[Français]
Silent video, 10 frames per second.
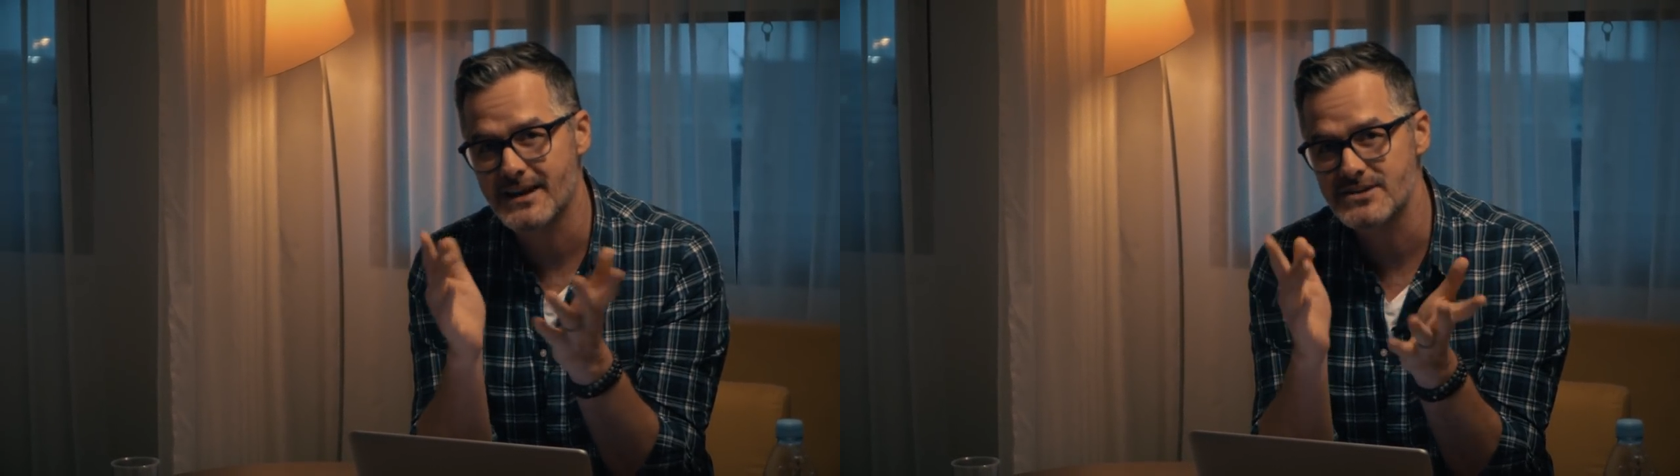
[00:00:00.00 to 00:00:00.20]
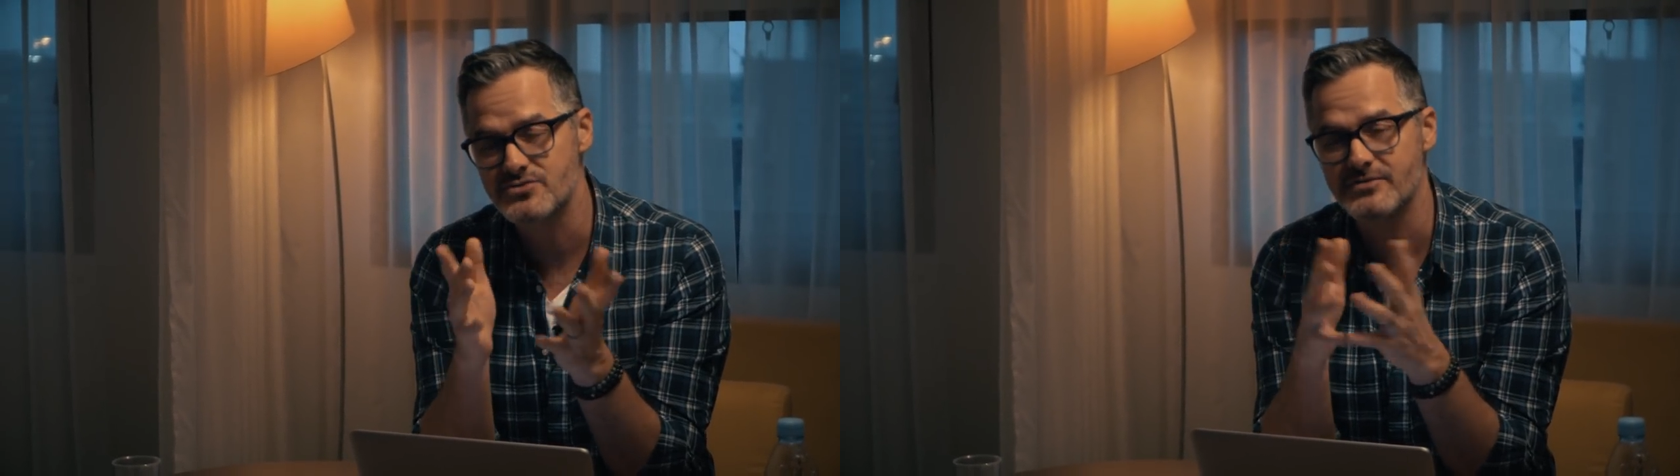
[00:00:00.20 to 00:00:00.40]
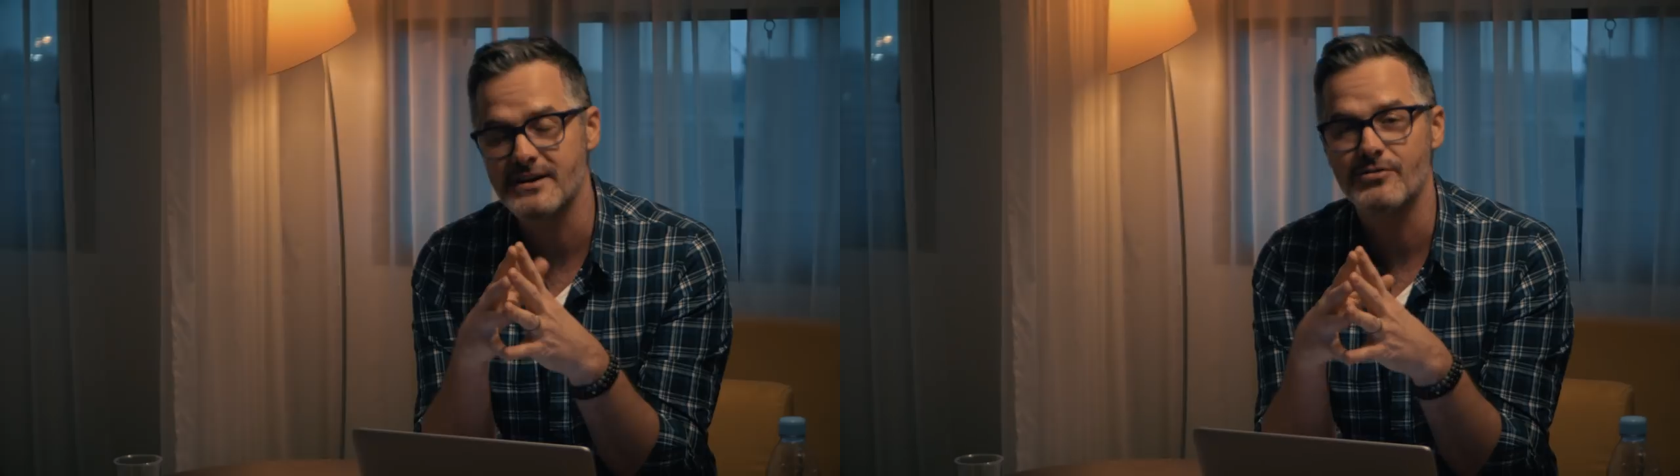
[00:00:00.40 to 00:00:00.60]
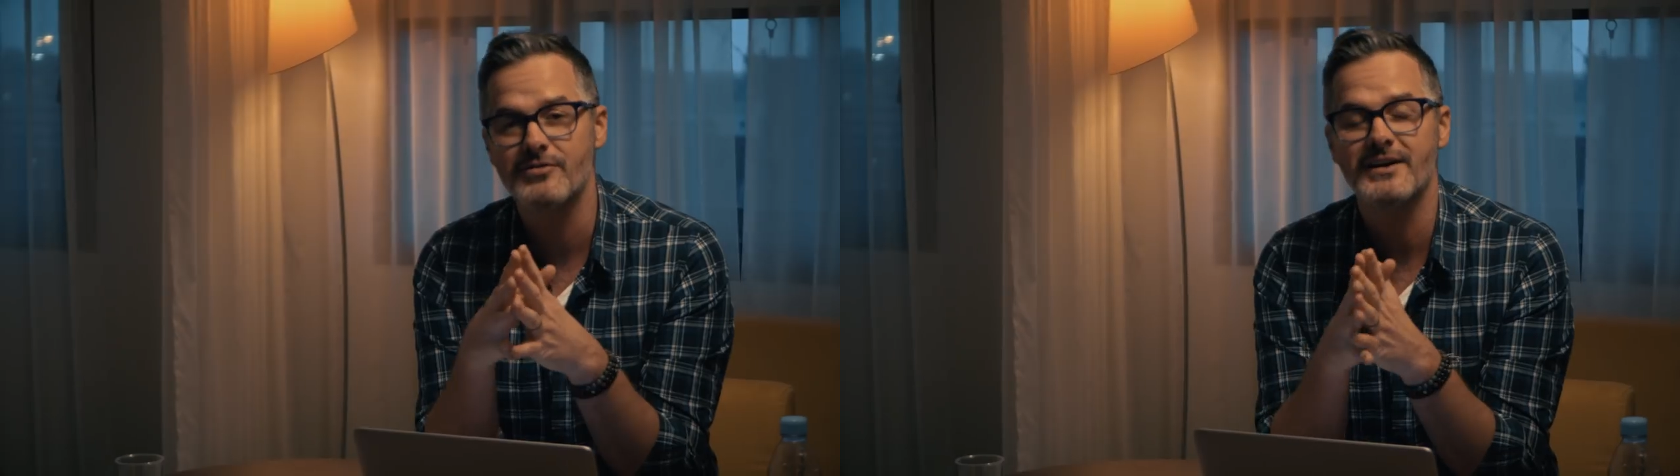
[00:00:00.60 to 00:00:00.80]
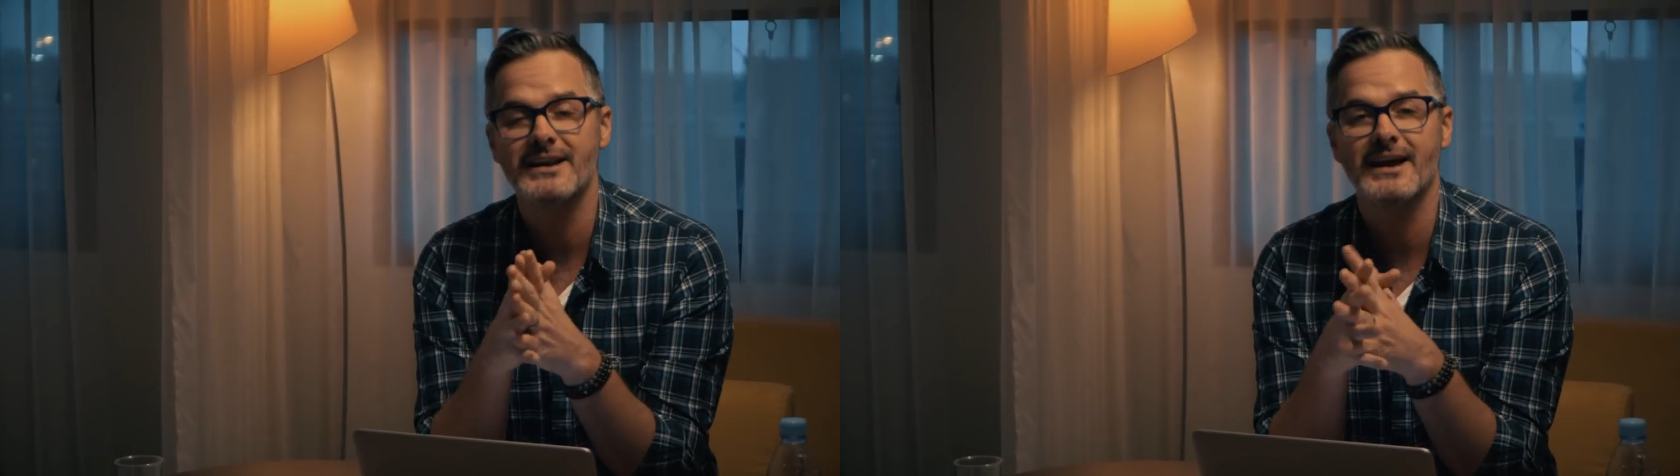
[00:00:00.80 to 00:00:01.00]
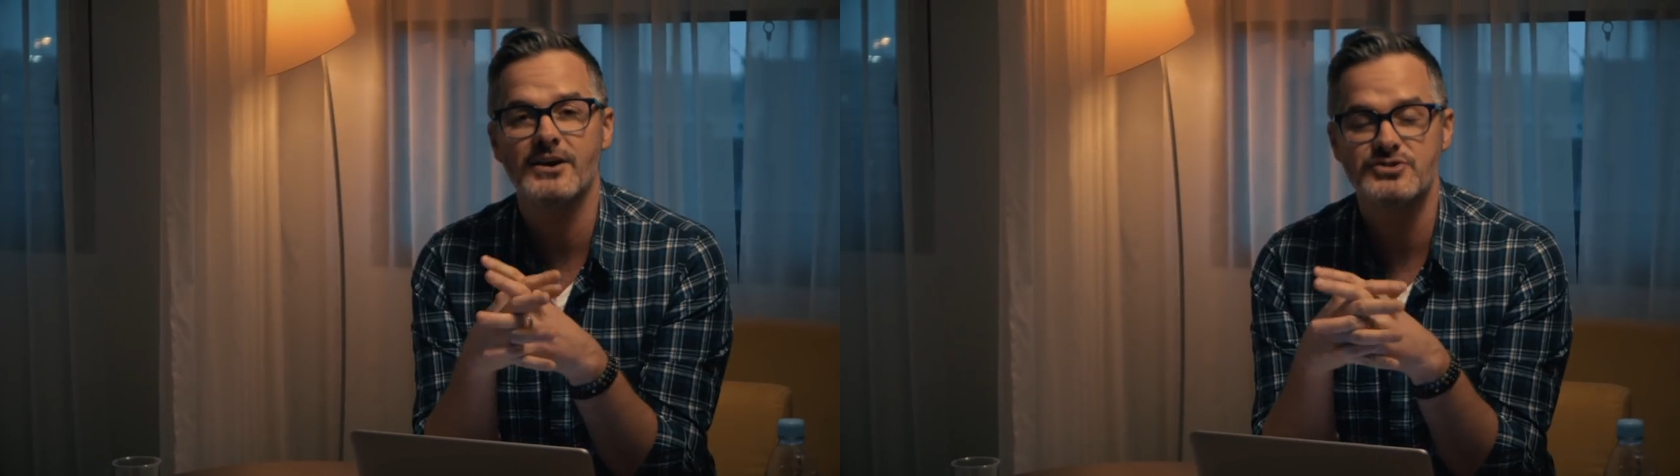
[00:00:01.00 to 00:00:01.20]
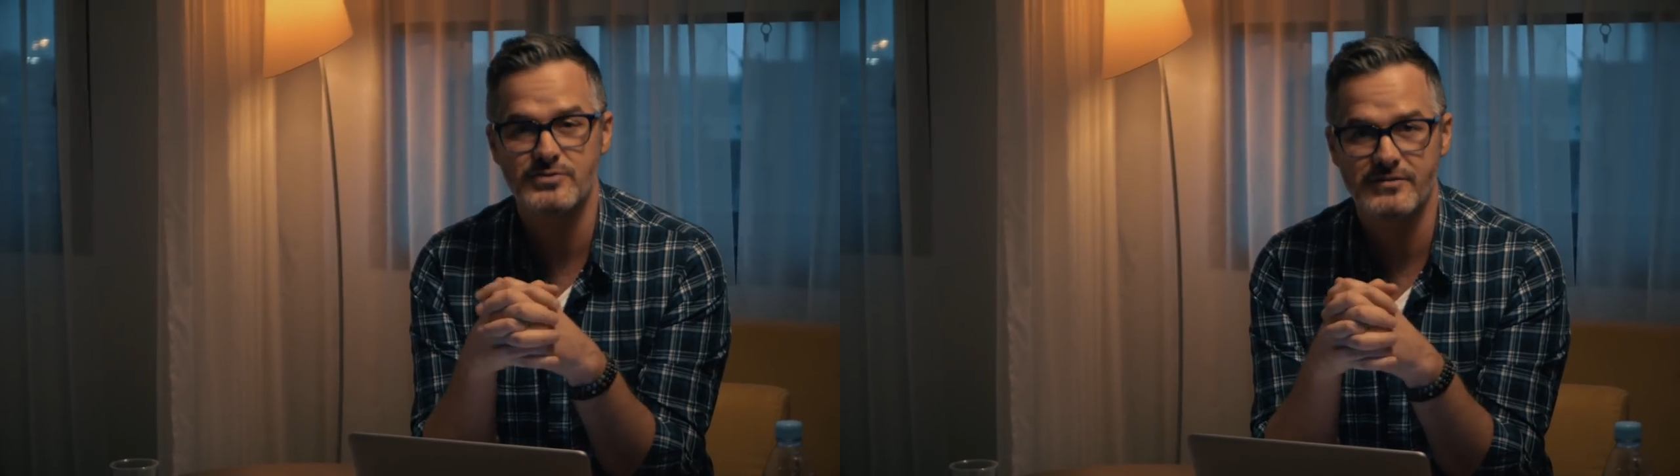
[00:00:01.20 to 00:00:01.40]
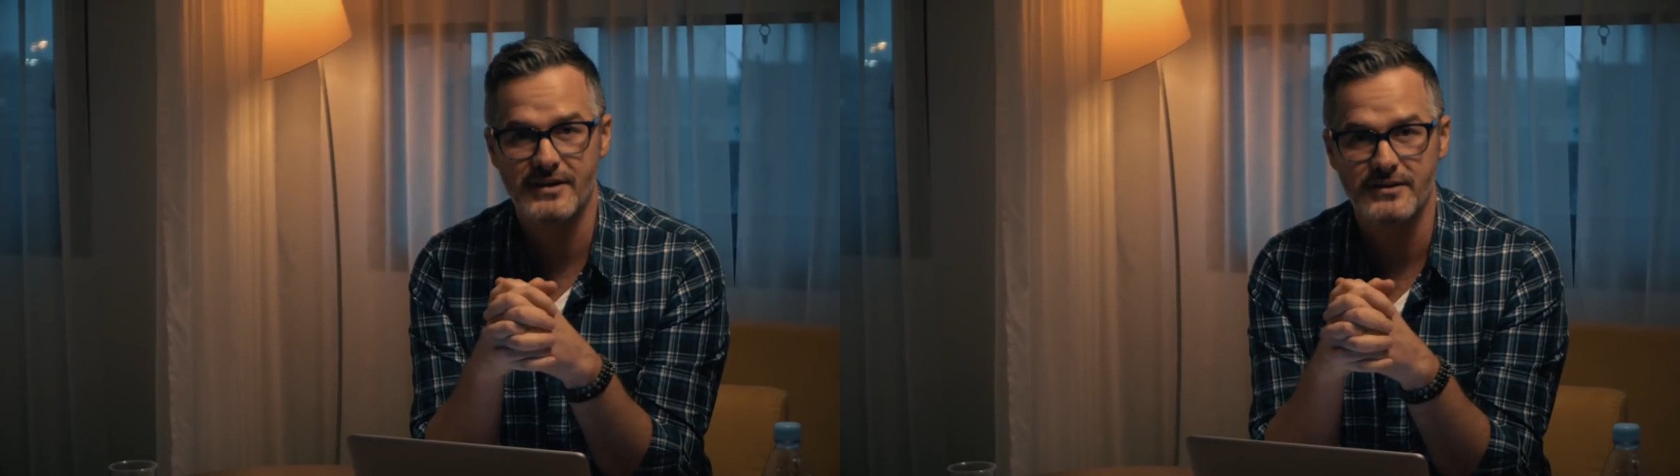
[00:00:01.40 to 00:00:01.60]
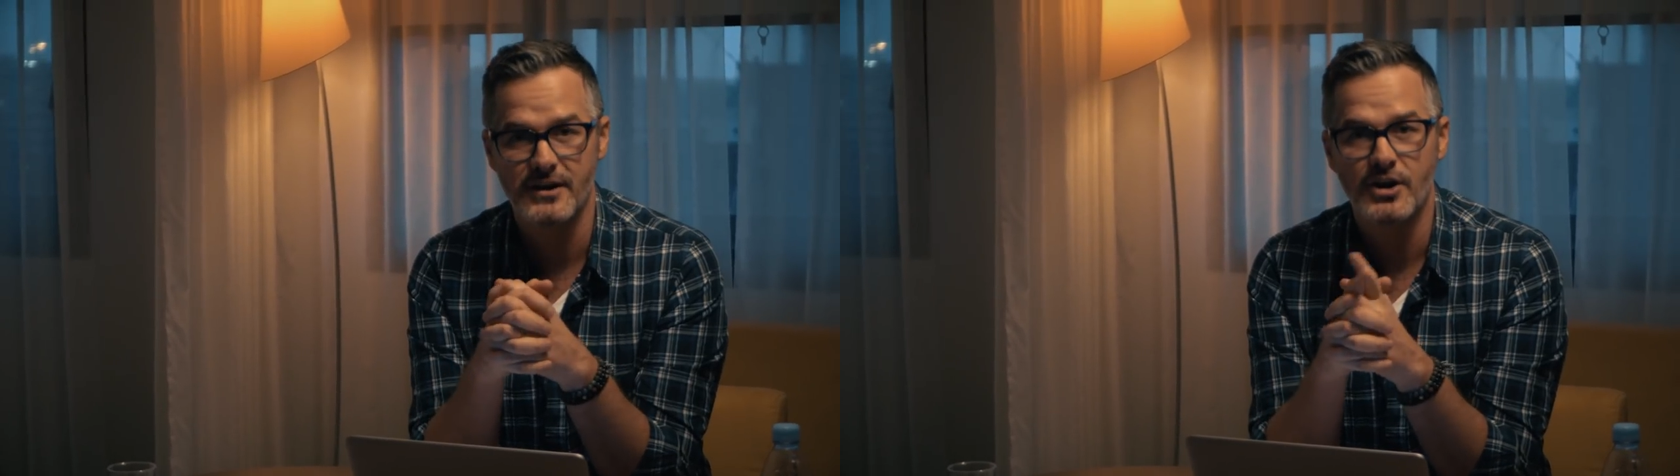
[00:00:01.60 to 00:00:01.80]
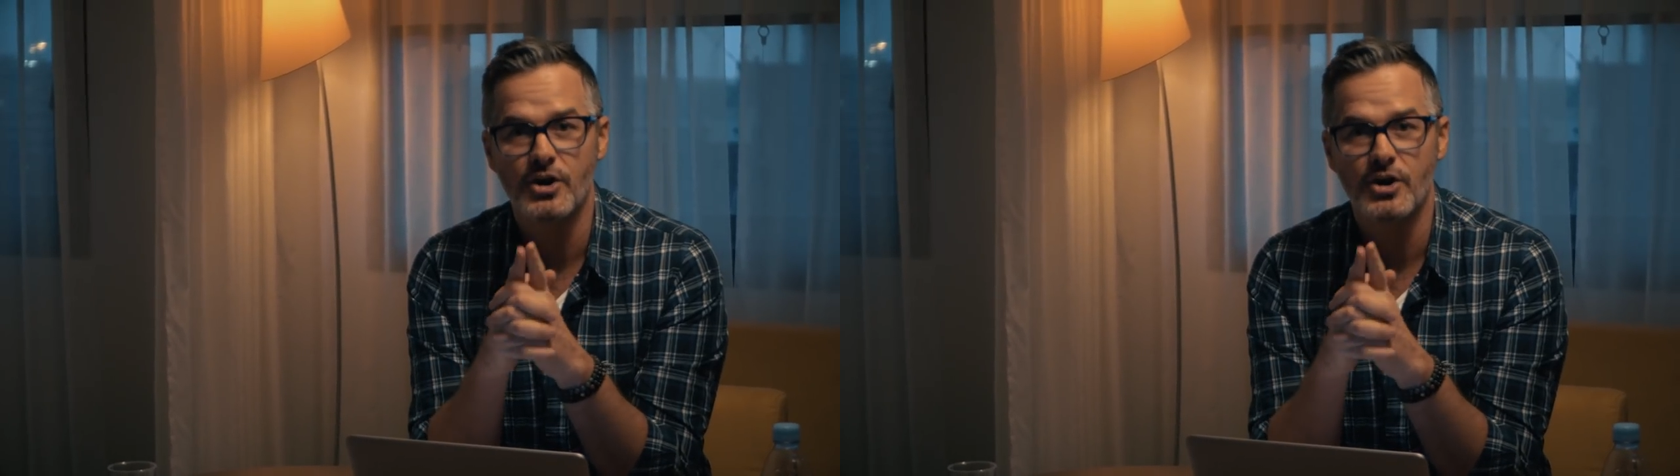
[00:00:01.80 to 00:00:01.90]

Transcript: très souvent, ils vont faire l'erreur suivante.